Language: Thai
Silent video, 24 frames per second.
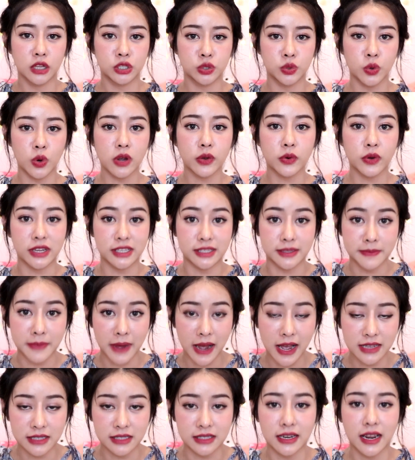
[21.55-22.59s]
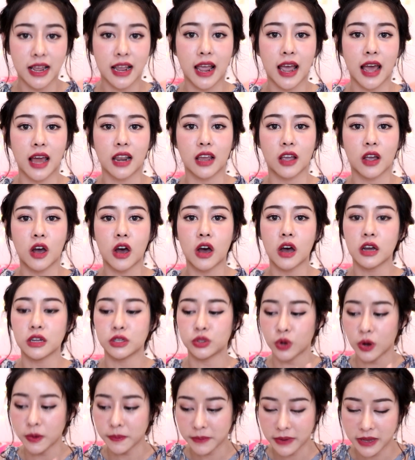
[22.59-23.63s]
ช่วงคริสต์มาสนะคะ แล้วก็
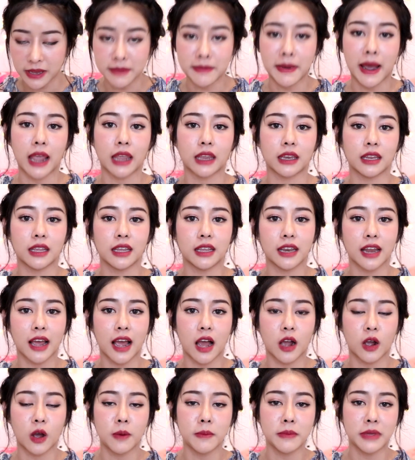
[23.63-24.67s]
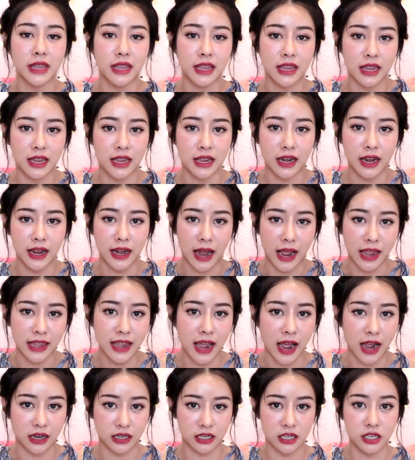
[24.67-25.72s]
ช่วงปีใหม่นี้นะคะ ก็มีหลาย ๆ อ
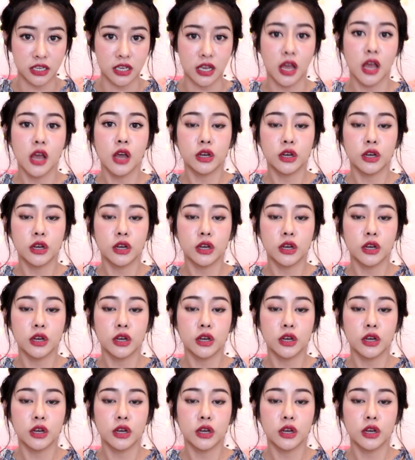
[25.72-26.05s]
ย่างที่